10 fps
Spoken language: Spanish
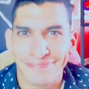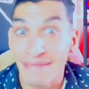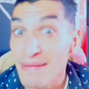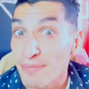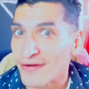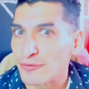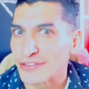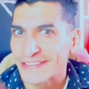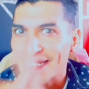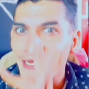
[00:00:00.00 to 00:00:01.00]
Dime por
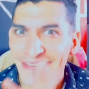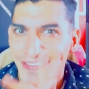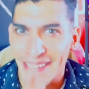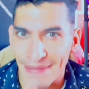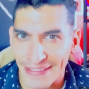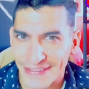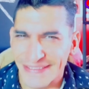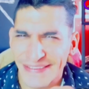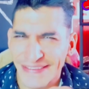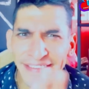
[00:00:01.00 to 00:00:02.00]
favor tres temas,
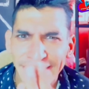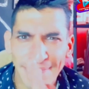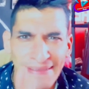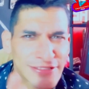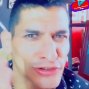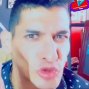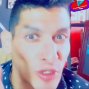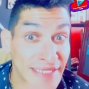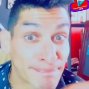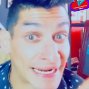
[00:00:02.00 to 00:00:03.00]
tres temas los
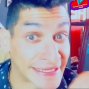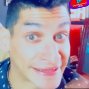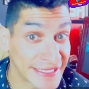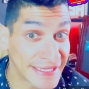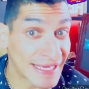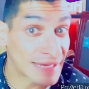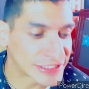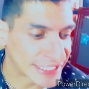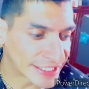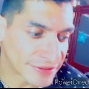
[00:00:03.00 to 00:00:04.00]
cuales para ti, digamos,
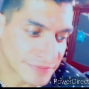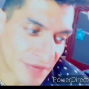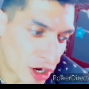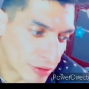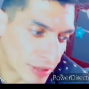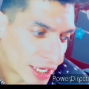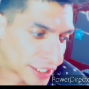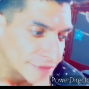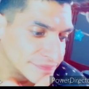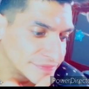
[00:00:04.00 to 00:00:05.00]
sean
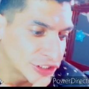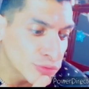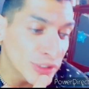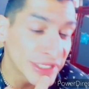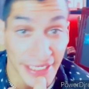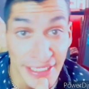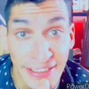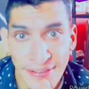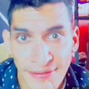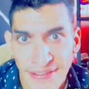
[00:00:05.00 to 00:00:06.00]
ah, de sumo
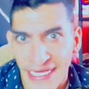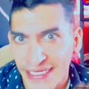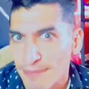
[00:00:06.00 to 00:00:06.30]
interés, ya